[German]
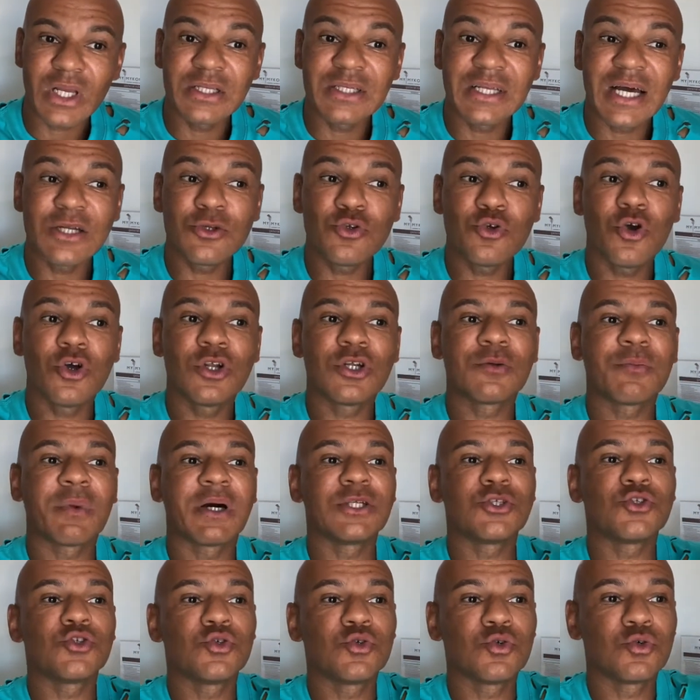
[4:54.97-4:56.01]
Dann könnte
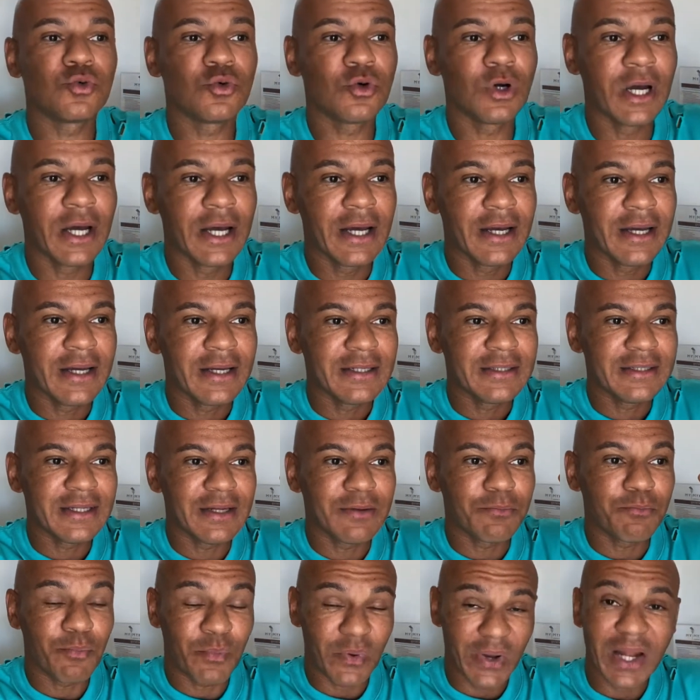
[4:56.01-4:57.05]
man zu
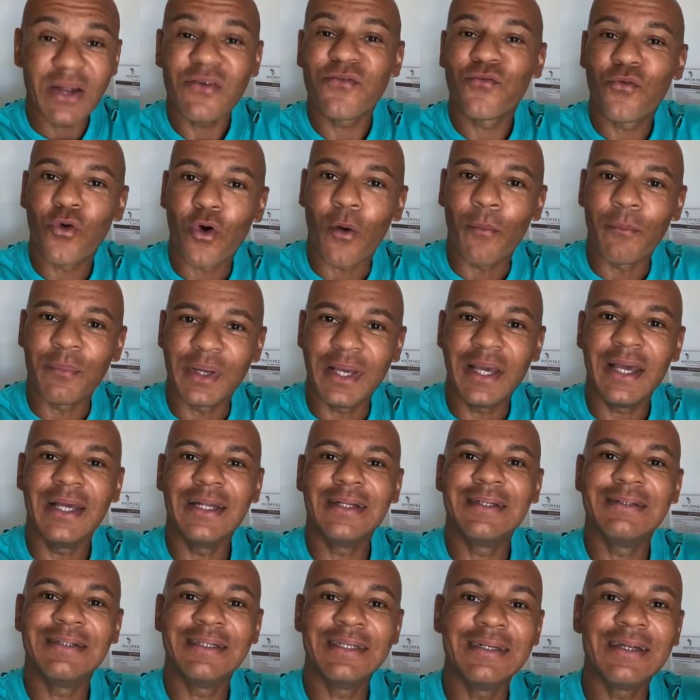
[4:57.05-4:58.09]
den Plattformen
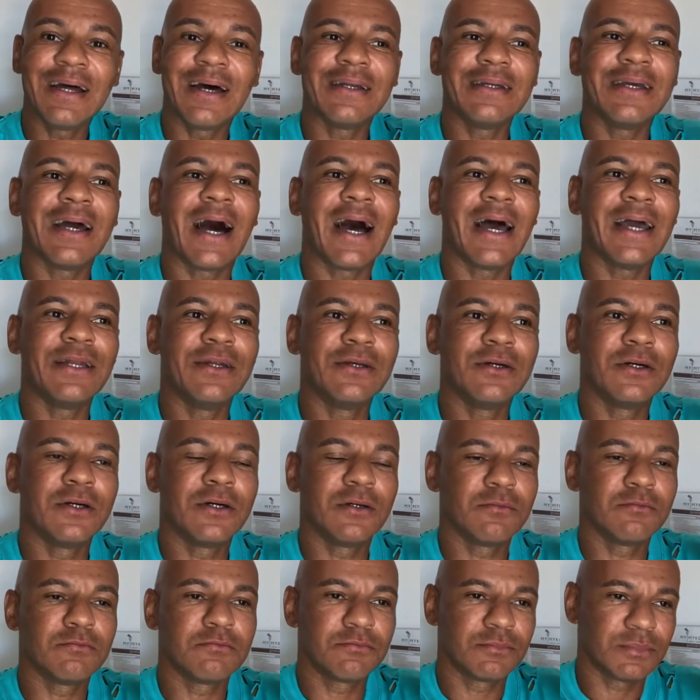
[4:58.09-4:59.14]
gehen, die dann ja
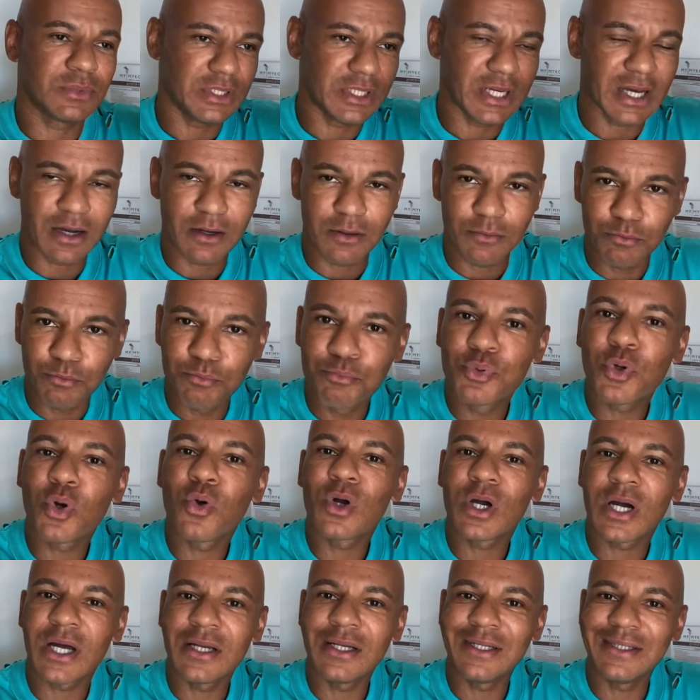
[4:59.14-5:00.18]
eine ja,
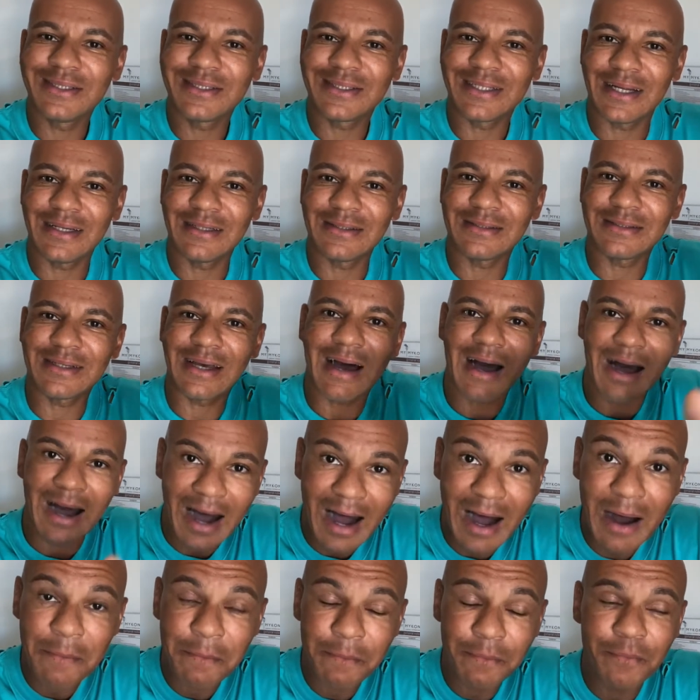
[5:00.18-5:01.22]
Broker-Lizenz
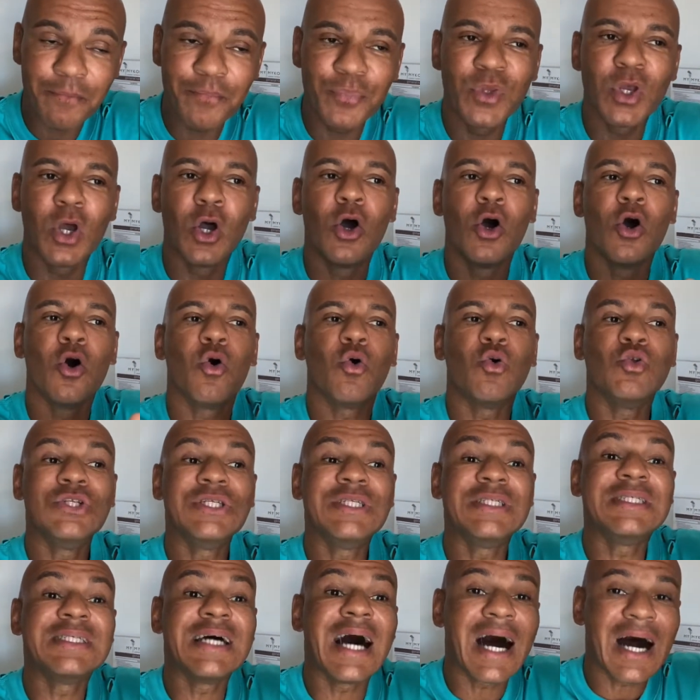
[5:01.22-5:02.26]
haben
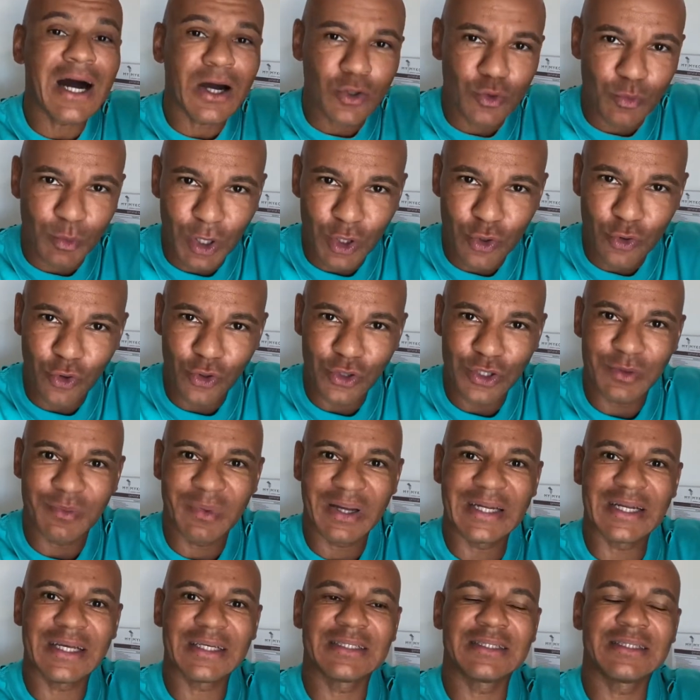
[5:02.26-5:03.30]
und darüber könnte
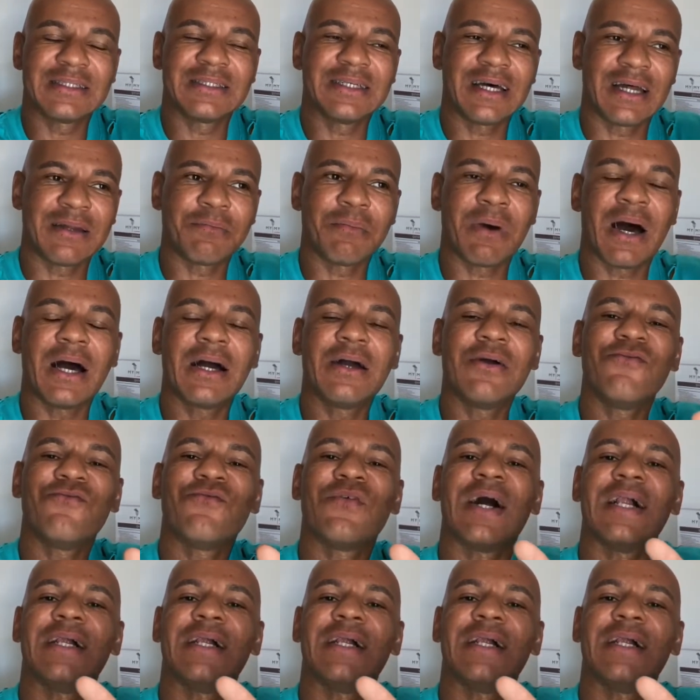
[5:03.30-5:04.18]
man das dann machen,